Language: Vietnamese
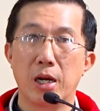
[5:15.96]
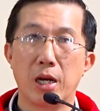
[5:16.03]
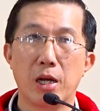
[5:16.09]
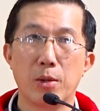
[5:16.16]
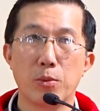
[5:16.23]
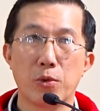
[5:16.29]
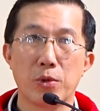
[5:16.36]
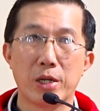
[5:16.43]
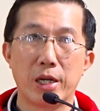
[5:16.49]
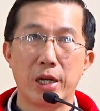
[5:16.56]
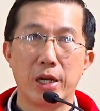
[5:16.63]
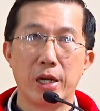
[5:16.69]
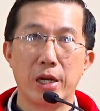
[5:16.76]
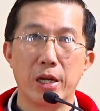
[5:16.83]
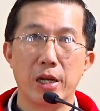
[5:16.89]
là một
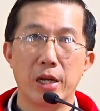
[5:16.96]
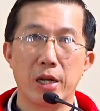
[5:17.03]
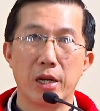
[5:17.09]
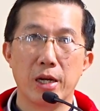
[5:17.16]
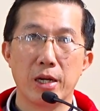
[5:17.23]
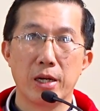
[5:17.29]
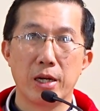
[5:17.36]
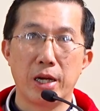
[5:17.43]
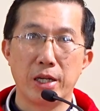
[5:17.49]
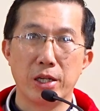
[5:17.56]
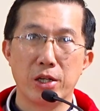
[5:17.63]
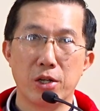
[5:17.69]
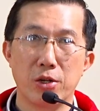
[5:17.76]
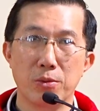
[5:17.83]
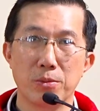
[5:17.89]
kẻ
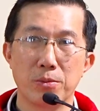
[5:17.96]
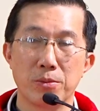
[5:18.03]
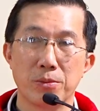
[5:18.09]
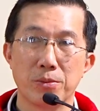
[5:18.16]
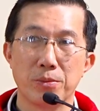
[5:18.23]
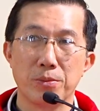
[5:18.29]
đại ngốc.